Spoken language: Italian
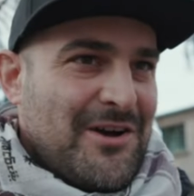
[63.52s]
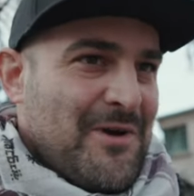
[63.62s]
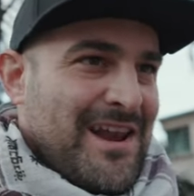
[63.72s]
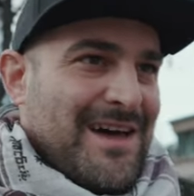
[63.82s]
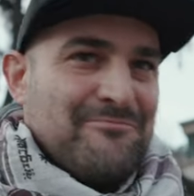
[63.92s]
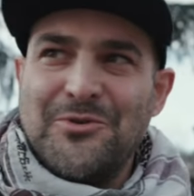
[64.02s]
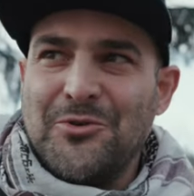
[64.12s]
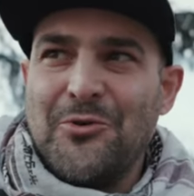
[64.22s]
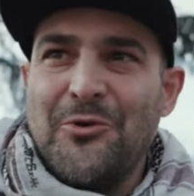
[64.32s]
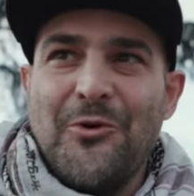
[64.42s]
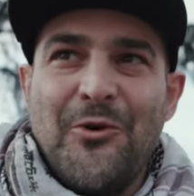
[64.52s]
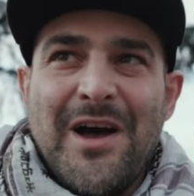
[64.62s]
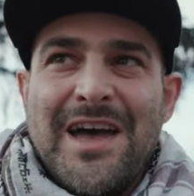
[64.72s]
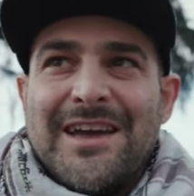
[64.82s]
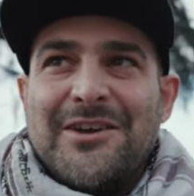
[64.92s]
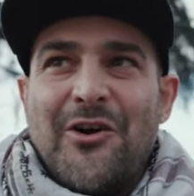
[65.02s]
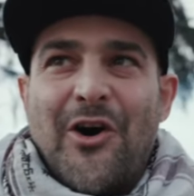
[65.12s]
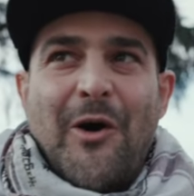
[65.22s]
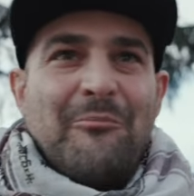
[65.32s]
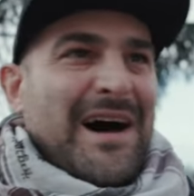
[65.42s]
quella più... Io
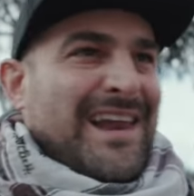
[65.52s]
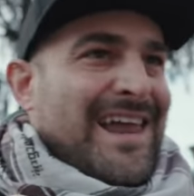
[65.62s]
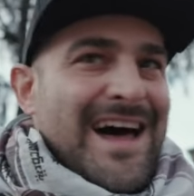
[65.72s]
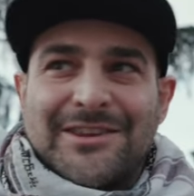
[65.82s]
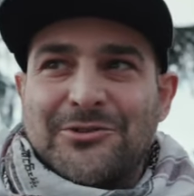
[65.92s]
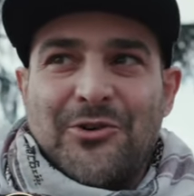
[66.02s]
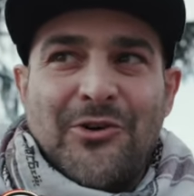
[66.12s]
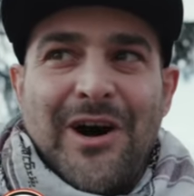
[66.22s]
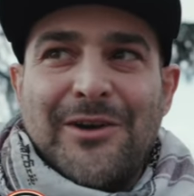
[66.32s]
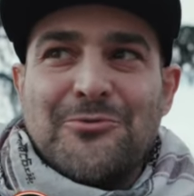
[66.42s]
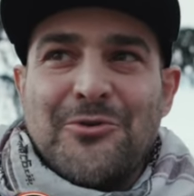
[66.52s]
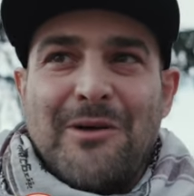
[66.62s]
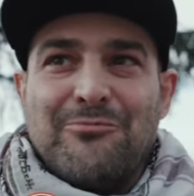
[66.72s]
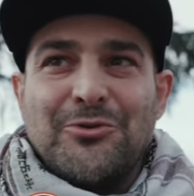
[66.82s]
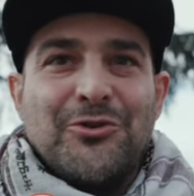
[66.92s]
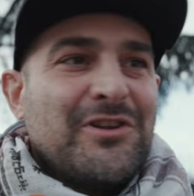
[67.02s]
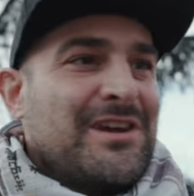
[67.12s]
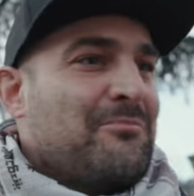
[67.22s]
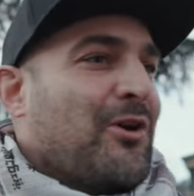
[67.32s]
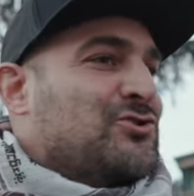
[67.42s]
ho parlato a lungo appunto
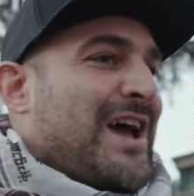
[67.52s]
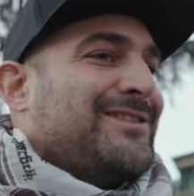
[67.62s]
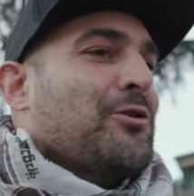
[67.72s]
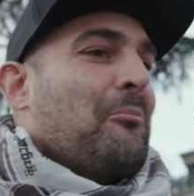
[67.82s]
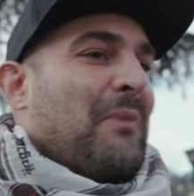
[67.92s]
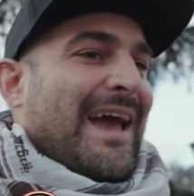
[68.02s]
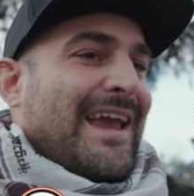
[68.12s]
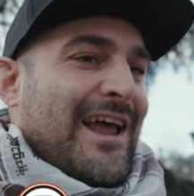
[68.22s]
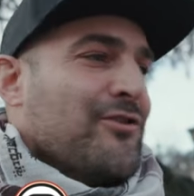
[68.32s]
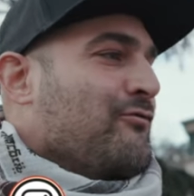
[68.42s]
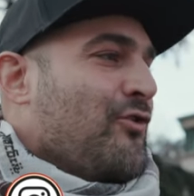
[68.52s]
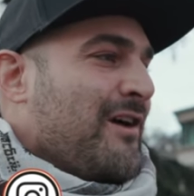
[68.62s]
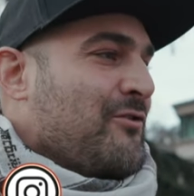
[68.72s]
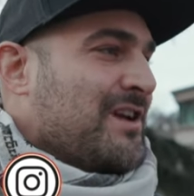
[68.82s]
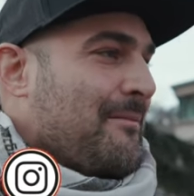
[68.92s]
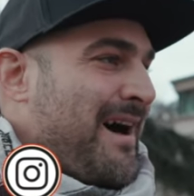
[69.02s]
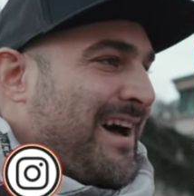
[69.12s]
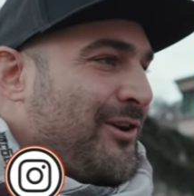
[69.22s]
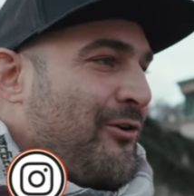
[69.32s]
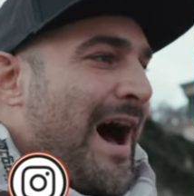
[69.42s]
di progetto perché non volevo
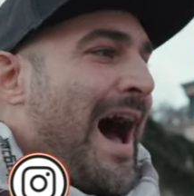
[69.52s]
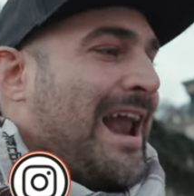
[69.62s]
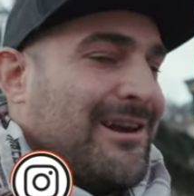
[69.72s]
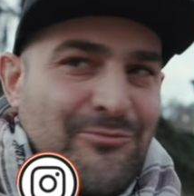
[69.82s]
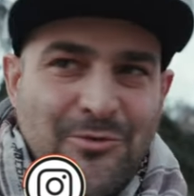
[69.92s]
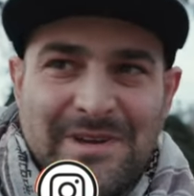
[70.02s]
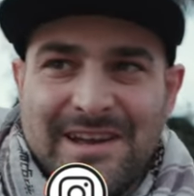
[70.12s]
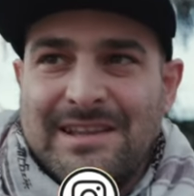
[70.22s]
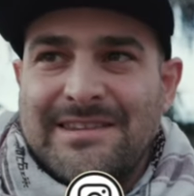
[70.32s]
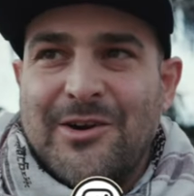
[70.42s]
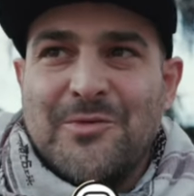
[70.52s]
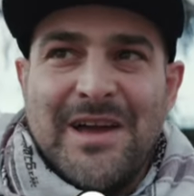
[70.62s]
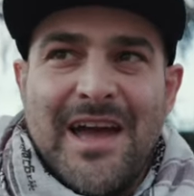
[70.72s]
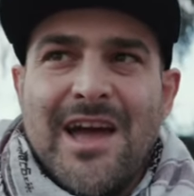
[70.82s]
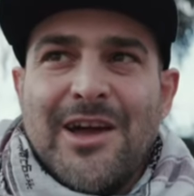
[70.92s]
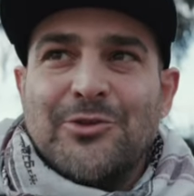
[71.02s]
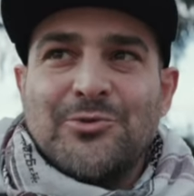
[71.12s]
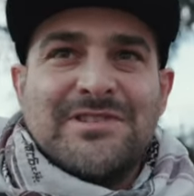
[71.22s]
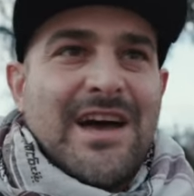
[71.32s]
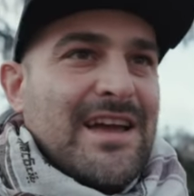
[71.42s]
chiamarlo album, in realtà come
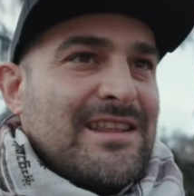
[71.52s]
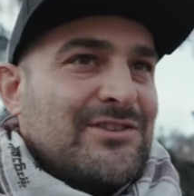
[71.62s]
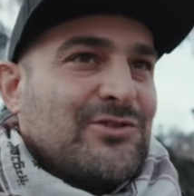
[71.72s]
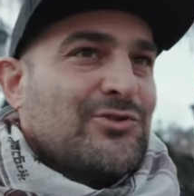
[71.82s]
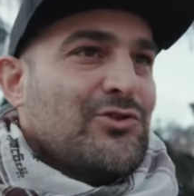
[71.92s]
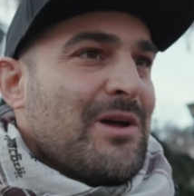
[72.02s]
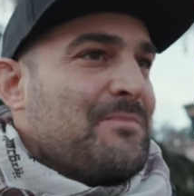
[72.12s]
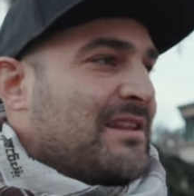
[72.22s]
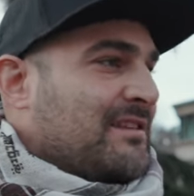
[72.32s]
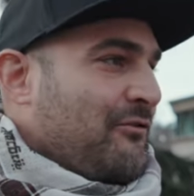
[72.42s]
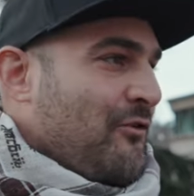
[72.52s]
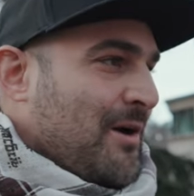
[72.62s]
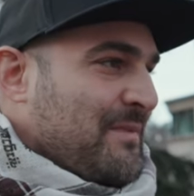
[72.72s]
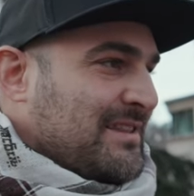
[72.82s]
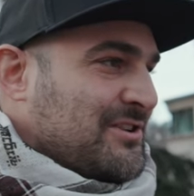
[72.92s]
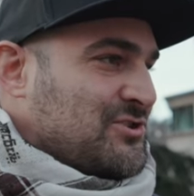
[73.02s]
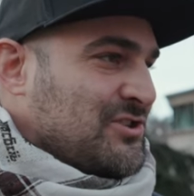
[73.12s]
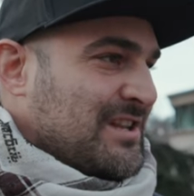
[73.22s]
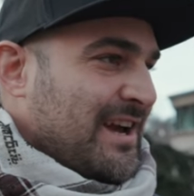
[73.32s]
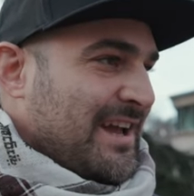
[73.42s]
tu sai adesso sono le piattaforme a
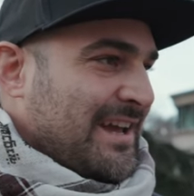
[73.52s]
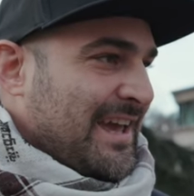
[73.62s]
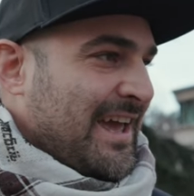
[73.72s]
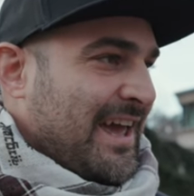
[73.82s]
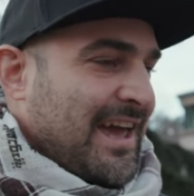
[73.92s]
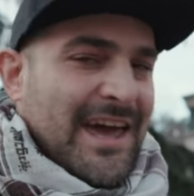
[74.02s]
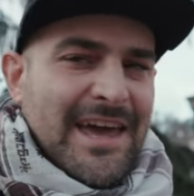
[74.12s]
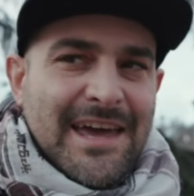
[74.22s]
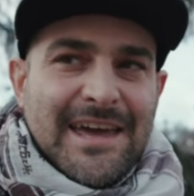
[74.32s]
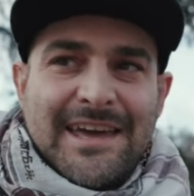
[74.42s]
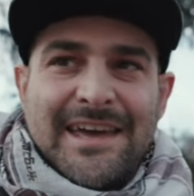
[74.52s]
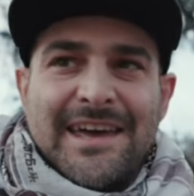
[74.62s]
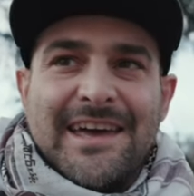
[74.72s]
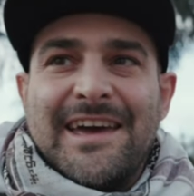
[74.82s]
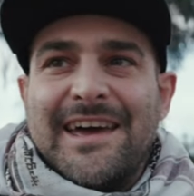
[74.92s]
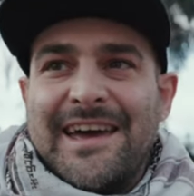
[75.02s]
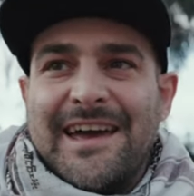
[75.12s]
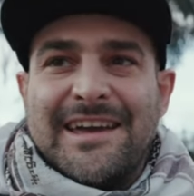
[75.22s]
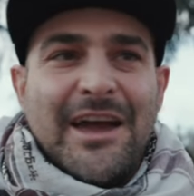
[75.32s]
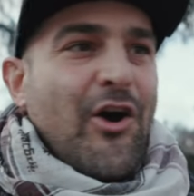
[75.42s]
decidere che,
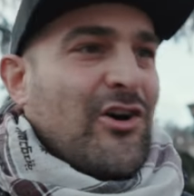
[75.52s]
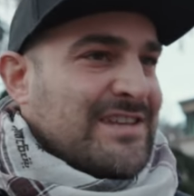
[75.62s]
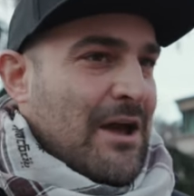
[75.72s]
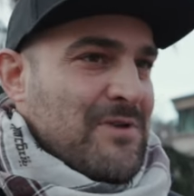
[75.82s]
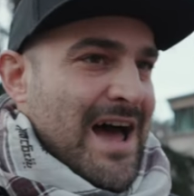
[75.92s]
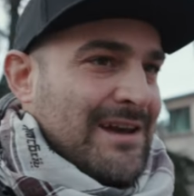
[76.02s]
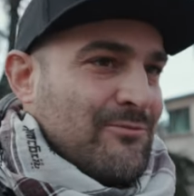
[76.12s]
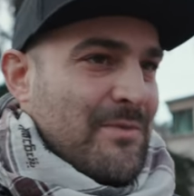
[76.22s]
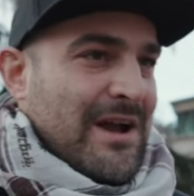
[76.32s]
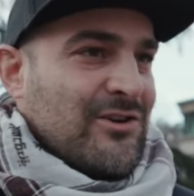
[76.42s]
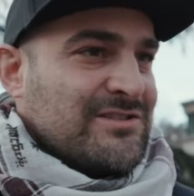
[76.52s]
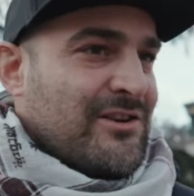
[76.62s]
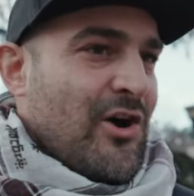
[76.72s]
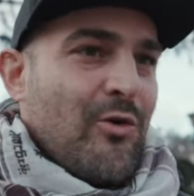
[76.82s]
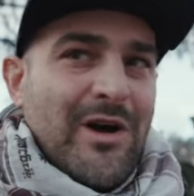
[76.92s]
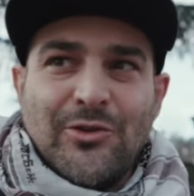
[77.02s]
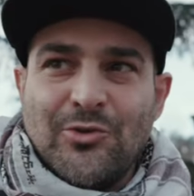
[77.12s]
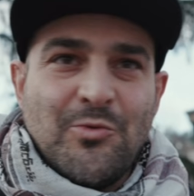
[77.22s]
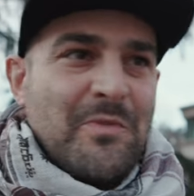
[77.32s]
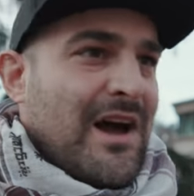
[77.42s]
eh, che, cosa è un album e cosa no, quando
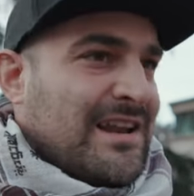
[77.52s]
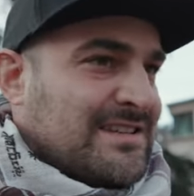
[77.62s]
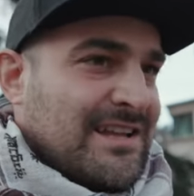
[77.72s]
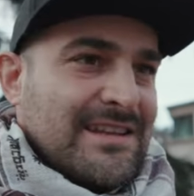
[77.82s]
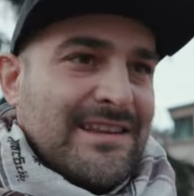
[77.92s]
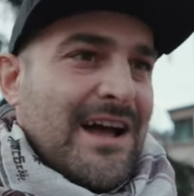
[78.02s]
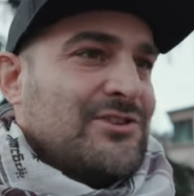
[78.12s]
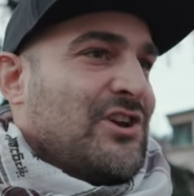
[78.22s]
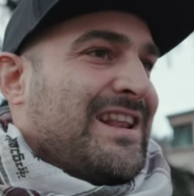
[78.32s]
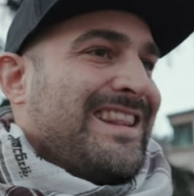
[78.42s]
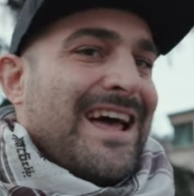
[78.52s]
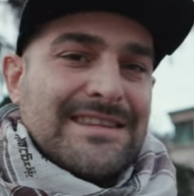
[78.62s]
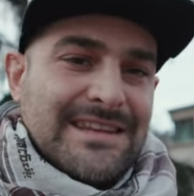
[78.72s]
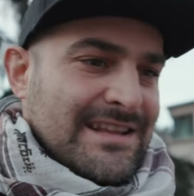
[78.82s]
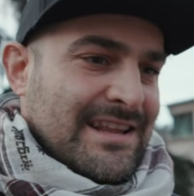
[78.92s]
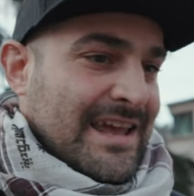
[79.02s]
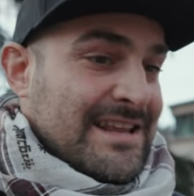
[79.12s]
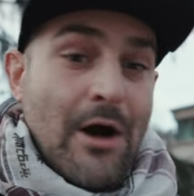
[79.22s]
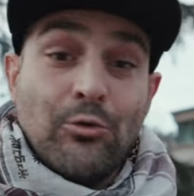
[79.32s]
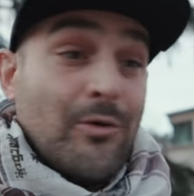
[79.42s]
supera le sette tracce in, in,
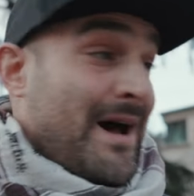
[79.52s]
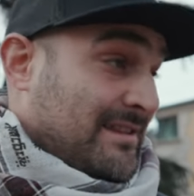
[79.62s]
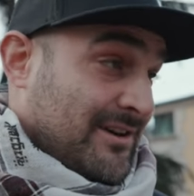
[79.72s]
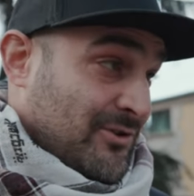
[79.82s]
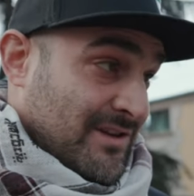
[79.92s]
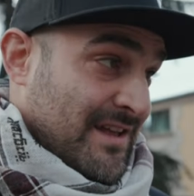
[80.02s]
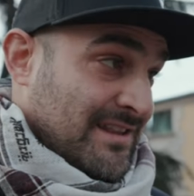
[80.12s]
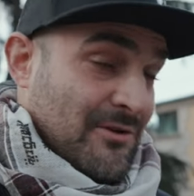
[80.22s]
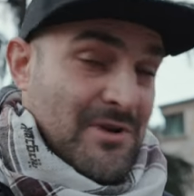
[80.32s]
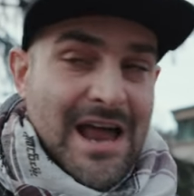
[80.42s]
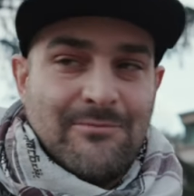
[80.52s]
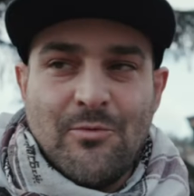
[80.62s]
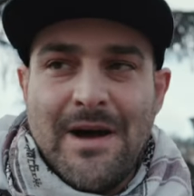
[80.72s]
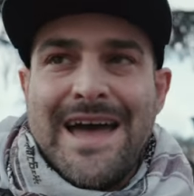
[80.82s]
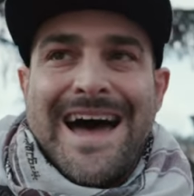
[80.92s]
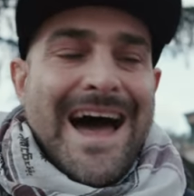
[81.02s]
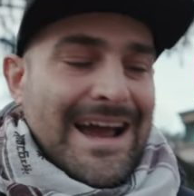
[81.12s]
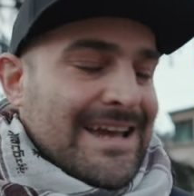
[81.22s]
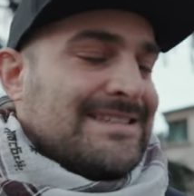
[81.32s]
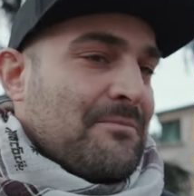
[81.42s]
in automatico diventa un album,
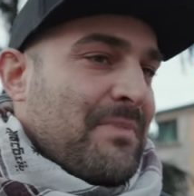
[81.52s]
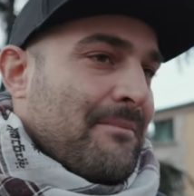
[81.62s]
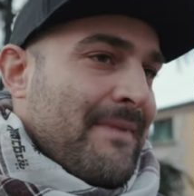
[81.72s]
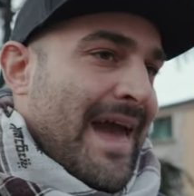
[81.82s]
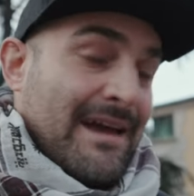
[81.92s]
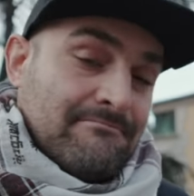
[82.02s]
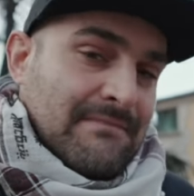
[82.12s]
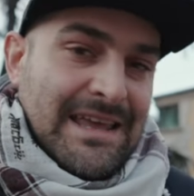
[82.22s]
anche se per me